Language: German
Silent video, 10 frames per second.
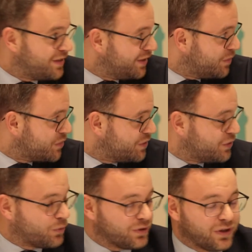eher
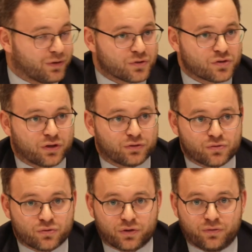eigentlich auf
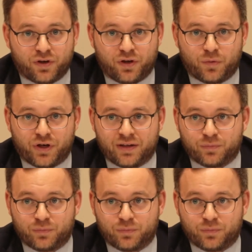der nationalen Seite,